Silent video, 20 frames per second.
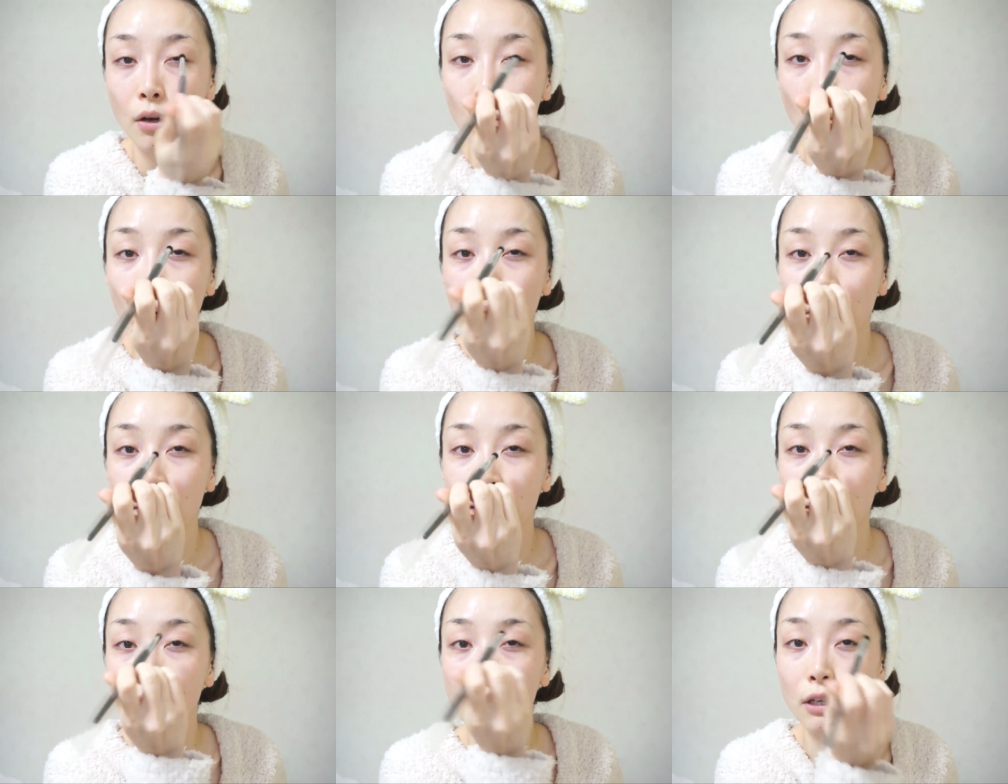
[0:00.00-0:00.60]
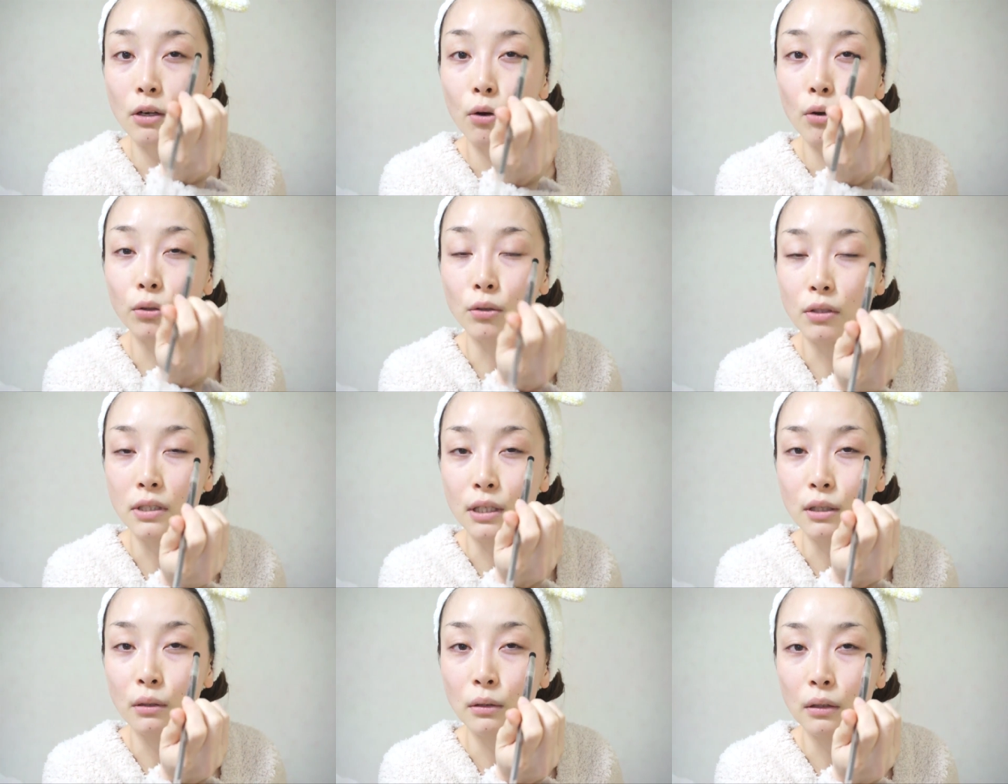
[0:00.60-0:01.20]
これで色を
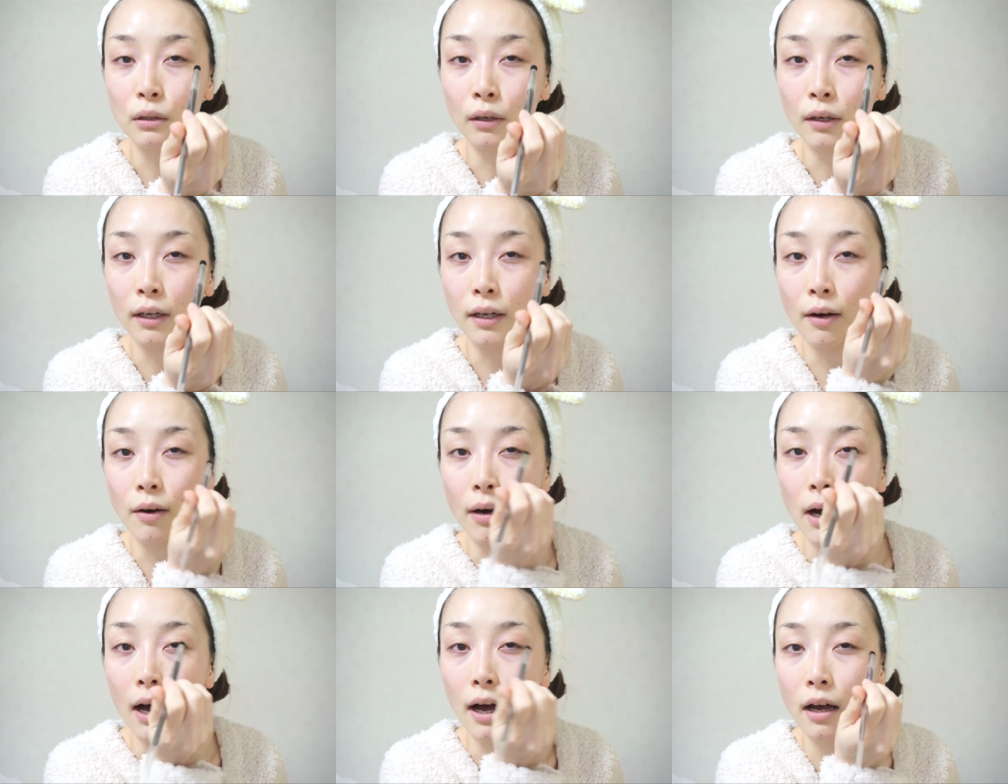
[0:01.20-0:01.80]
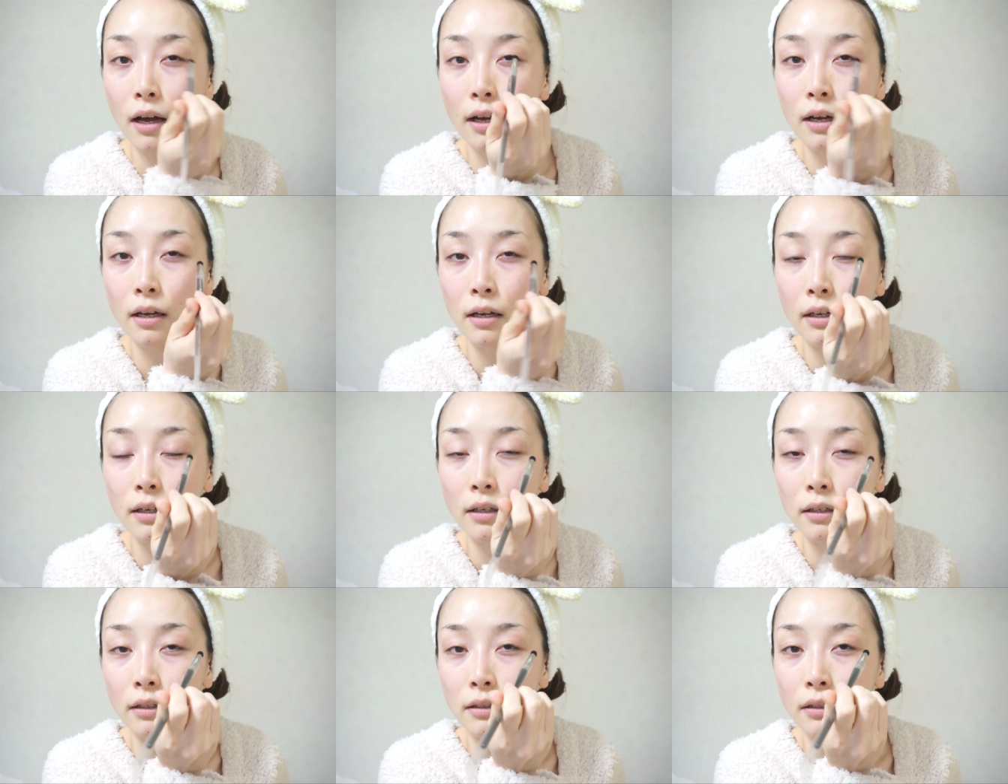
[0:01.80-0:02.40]
のせるっていうよりかは
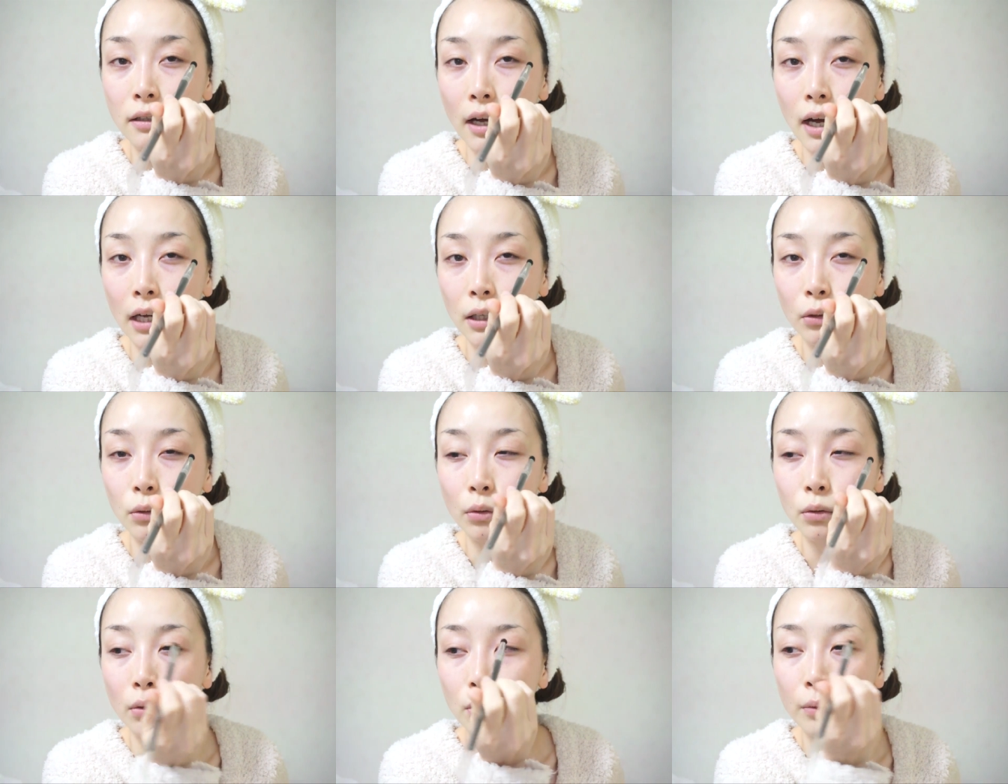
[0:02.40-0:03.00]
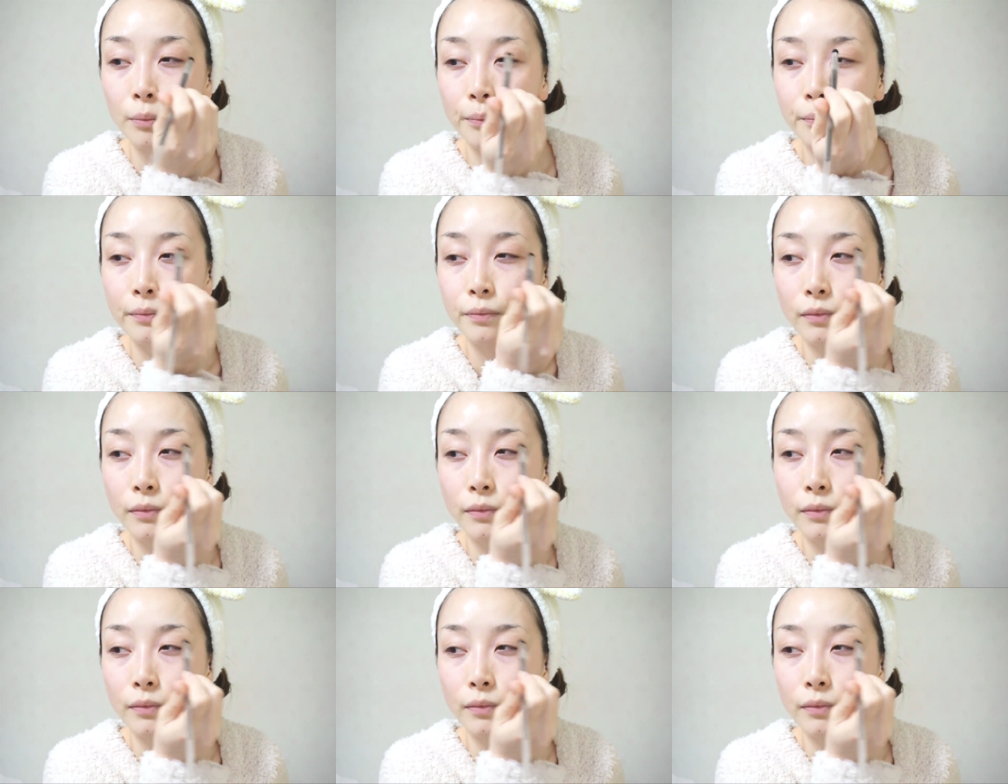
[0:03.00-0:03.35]
あの